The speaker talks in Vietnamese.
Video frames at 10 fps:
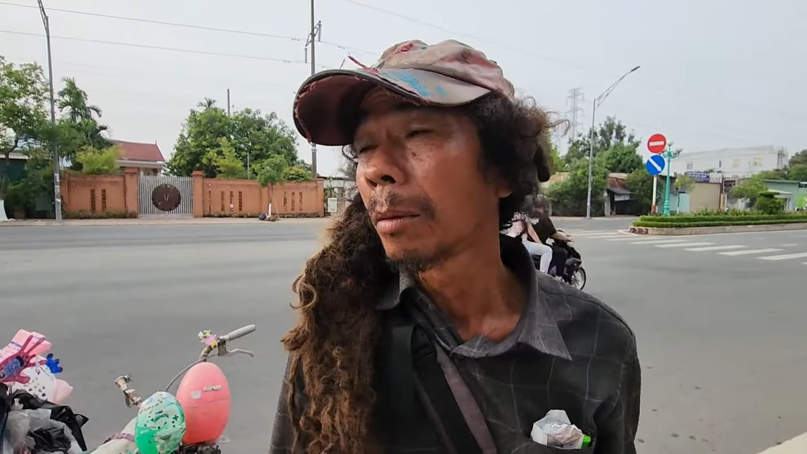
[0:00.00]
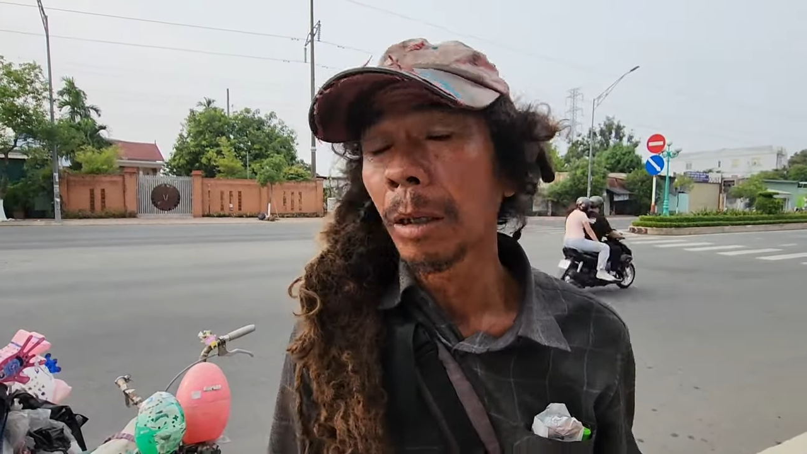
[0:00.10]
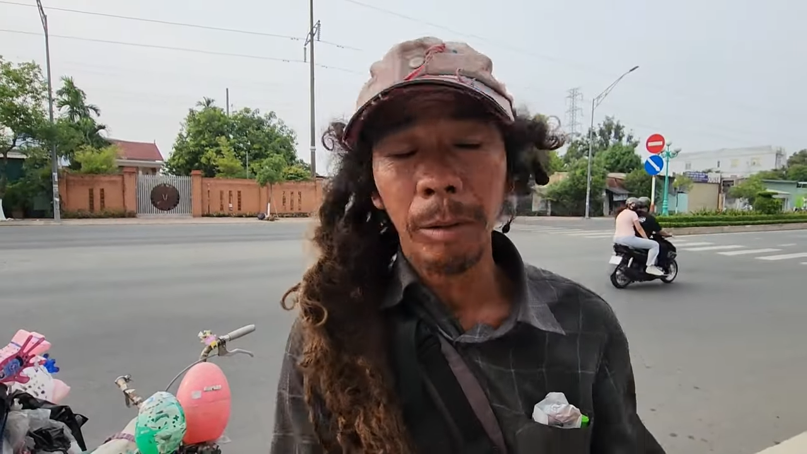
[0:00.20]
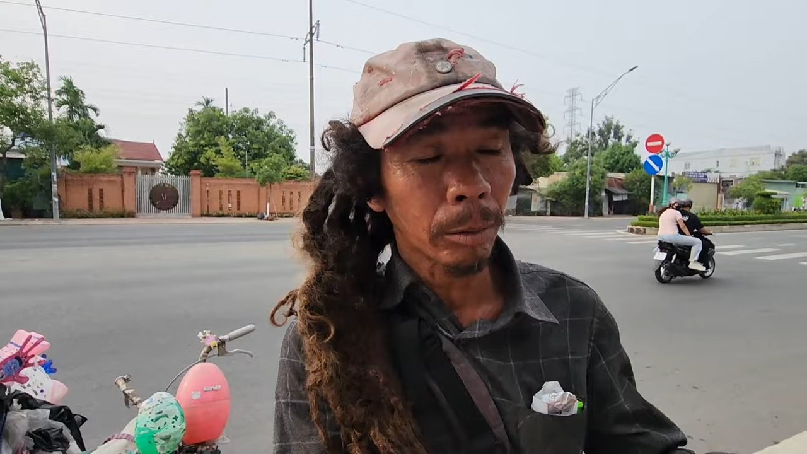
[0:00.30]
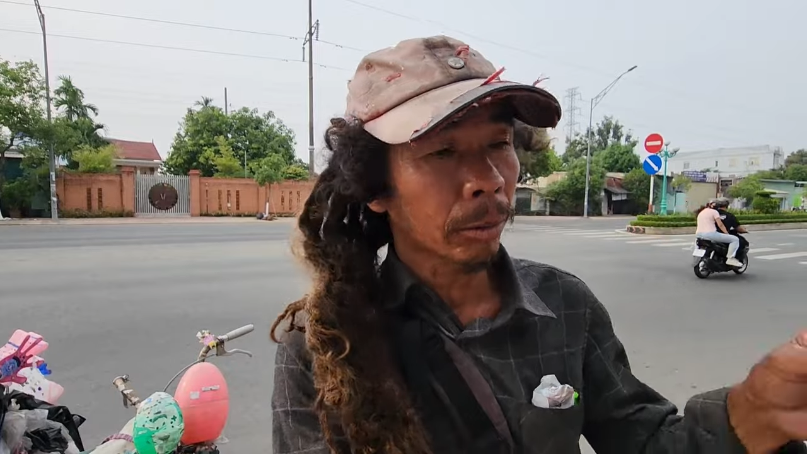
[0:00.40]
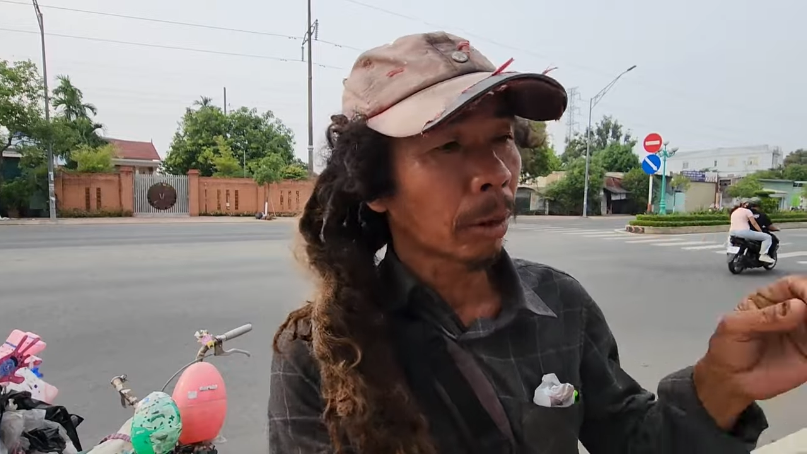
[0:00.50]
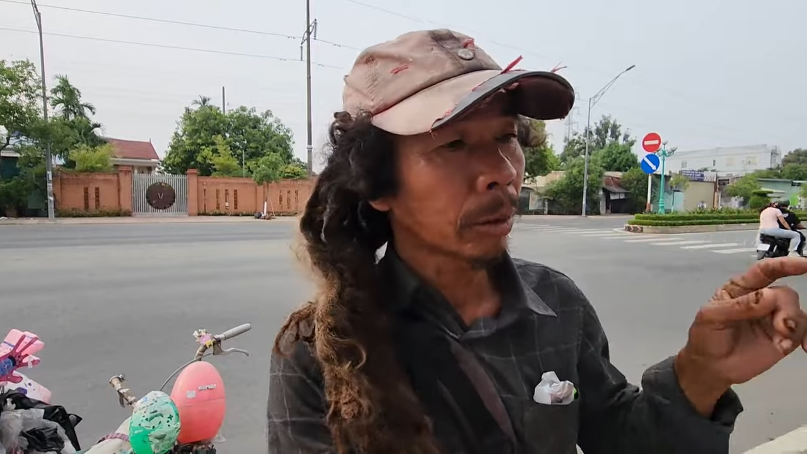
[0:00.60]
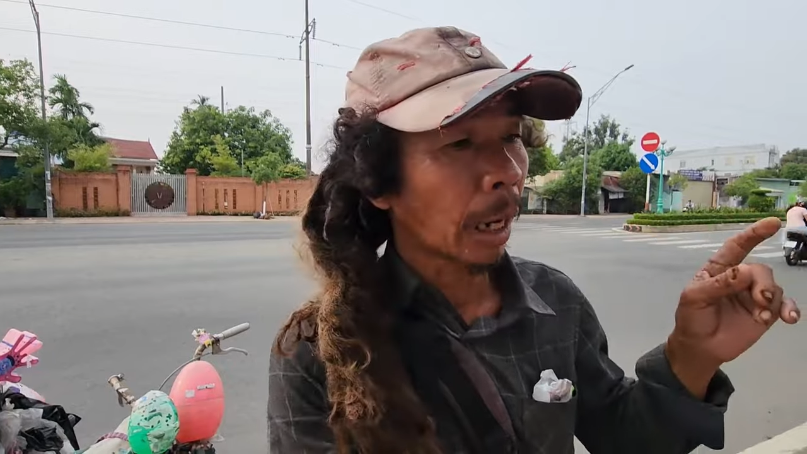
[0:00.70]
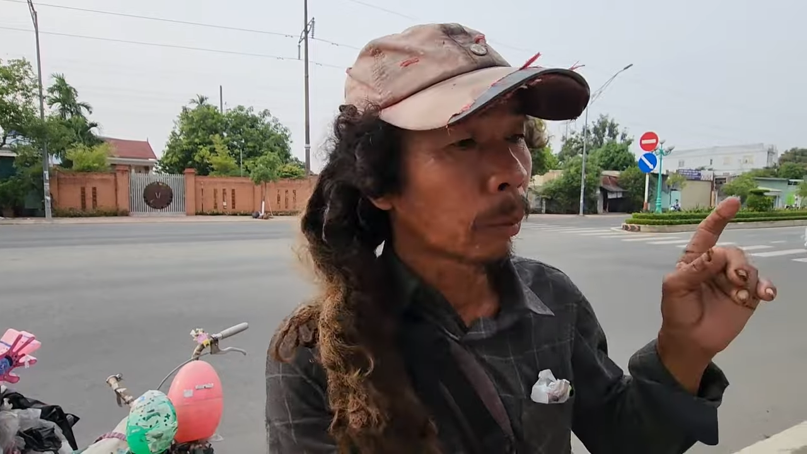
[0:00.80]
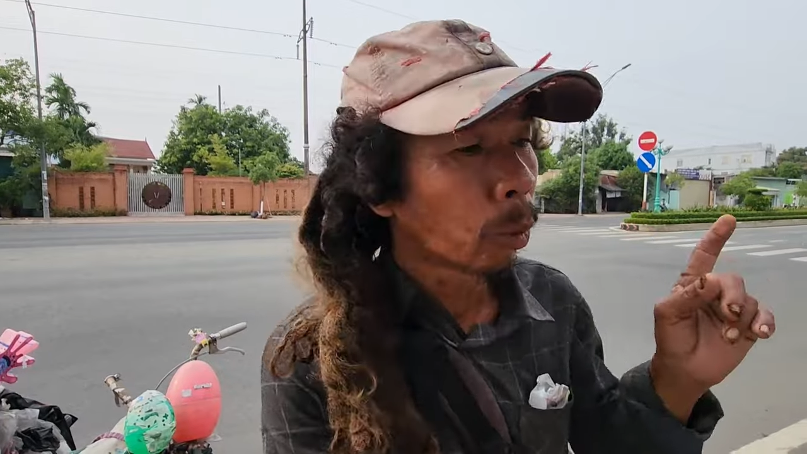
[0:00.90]
nó nó nó
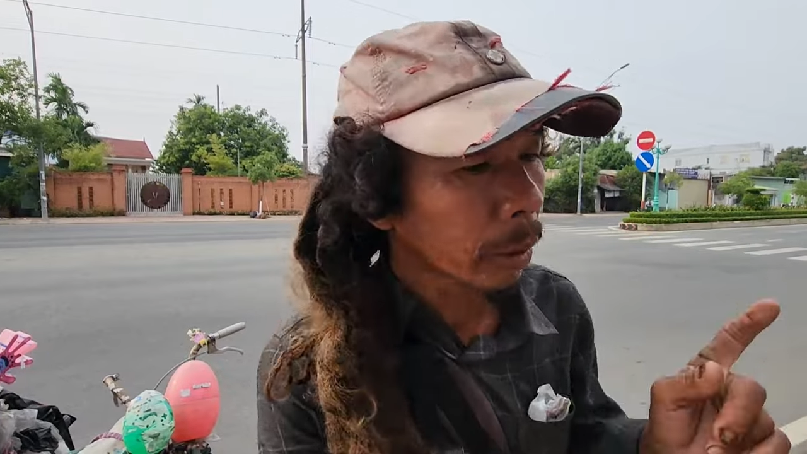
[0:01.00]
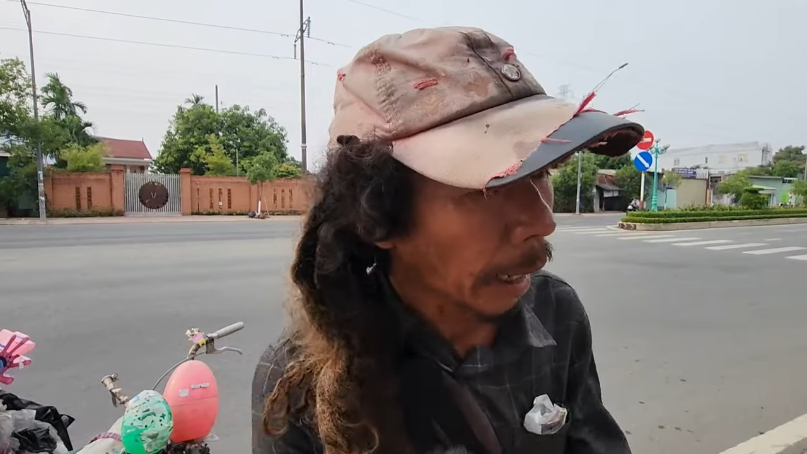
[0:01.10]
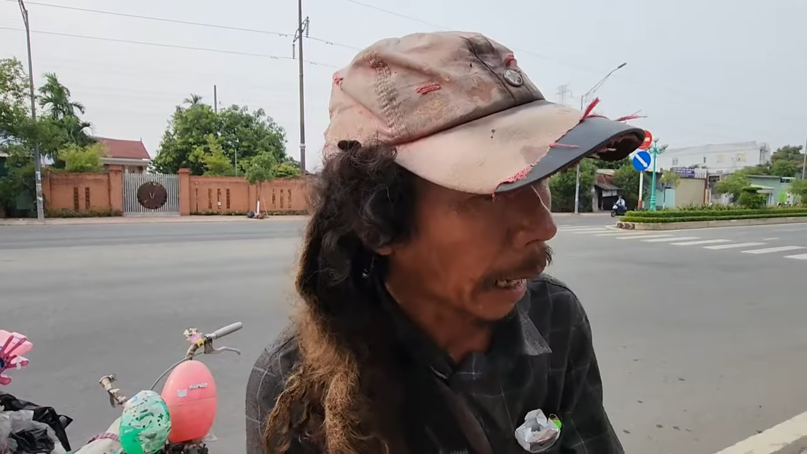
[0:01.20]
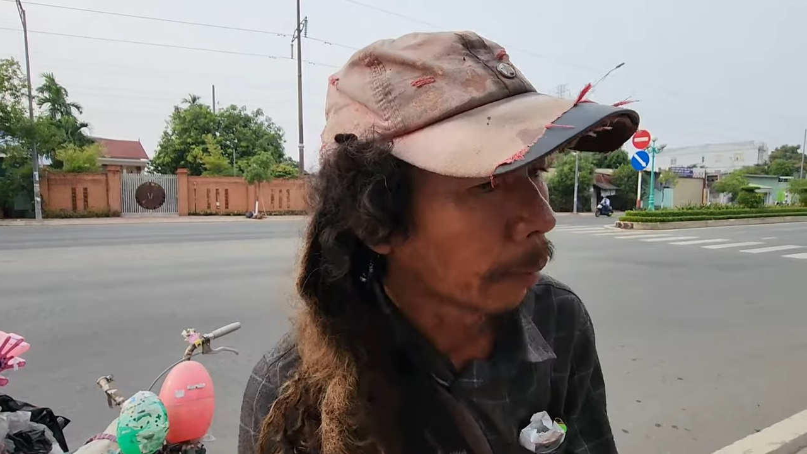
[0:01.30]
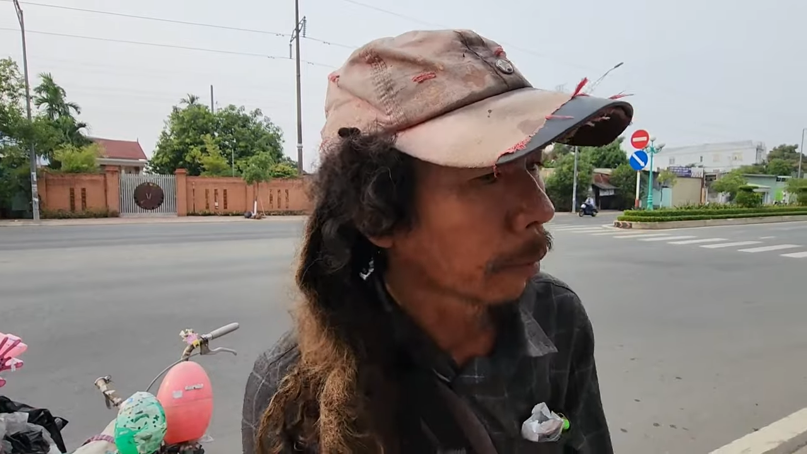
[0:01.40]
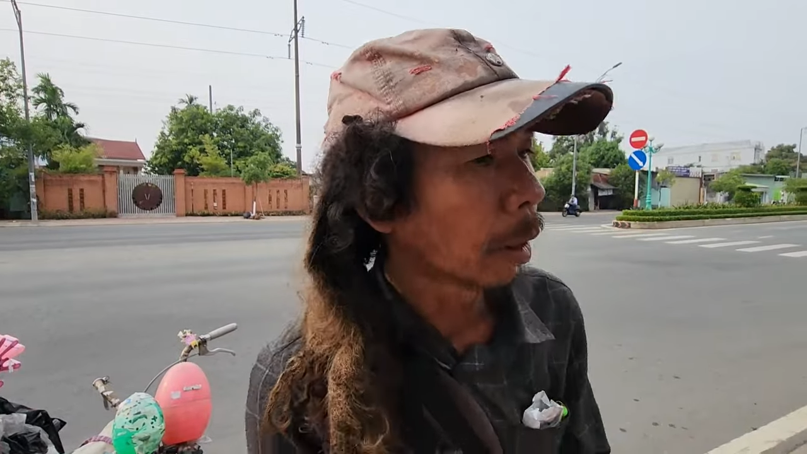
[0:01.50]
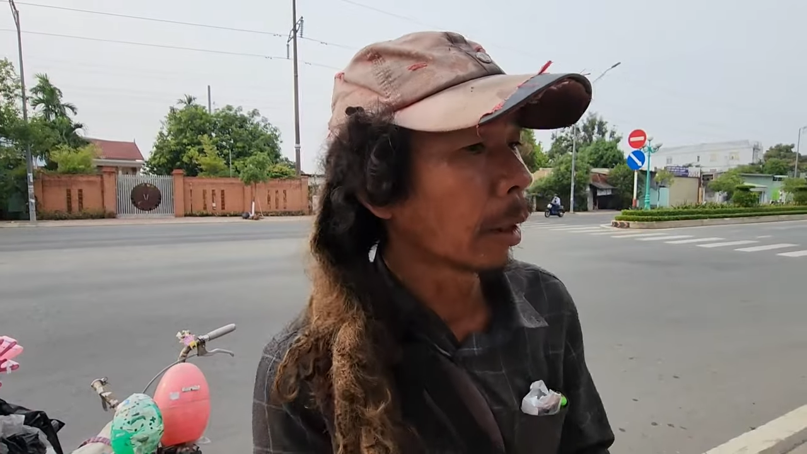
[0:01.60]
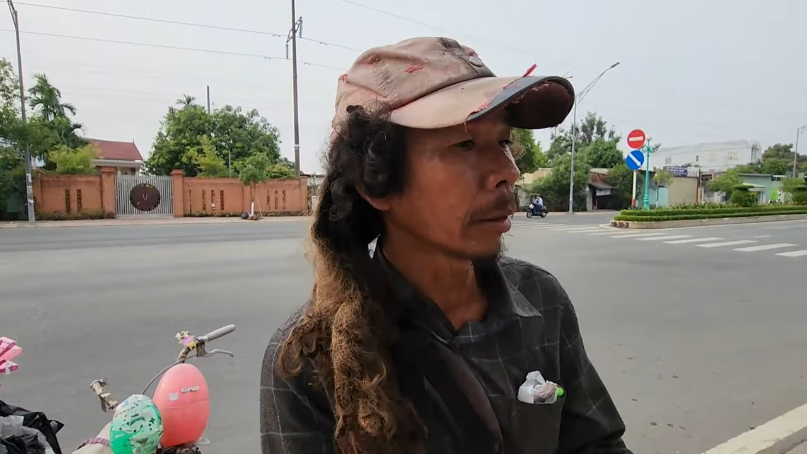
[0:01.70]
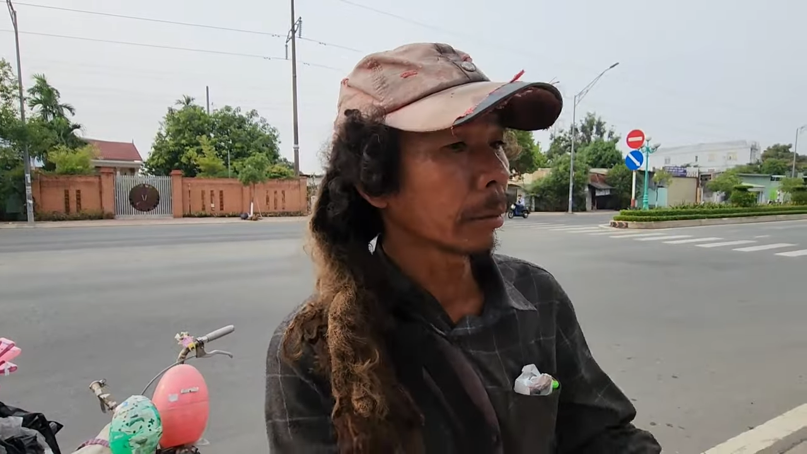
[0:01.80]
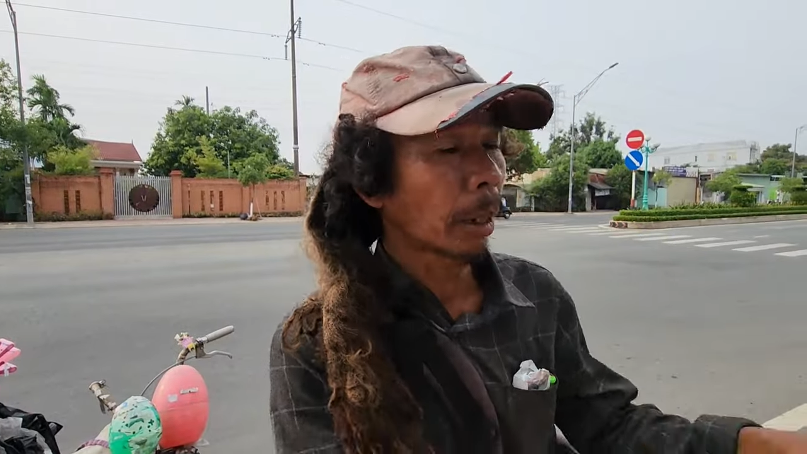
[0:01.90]
xài bùa tràm có
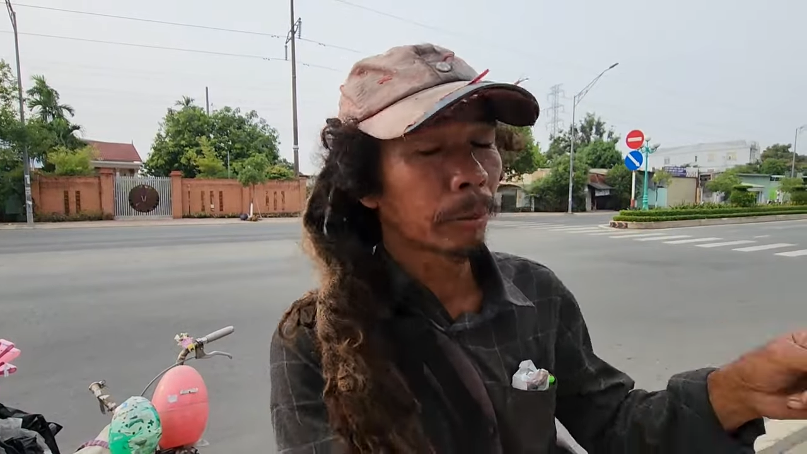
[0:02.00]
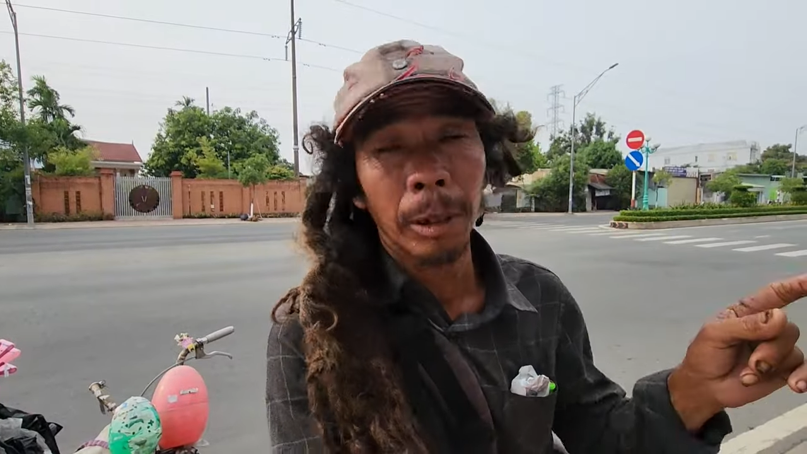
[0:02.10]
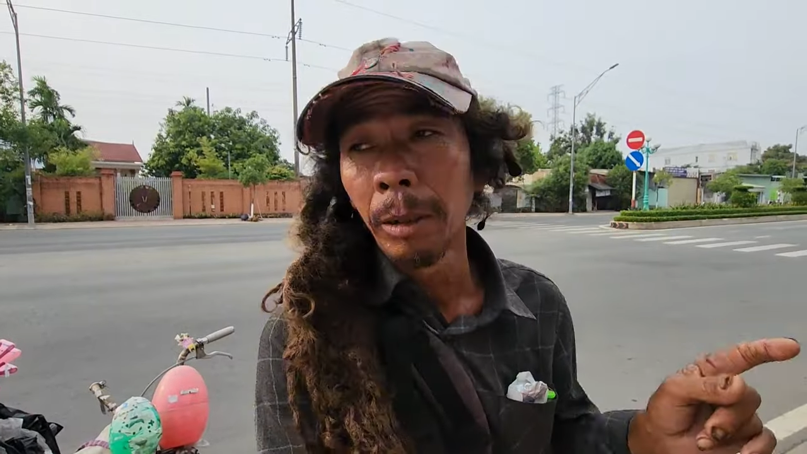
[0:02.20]
đất đồng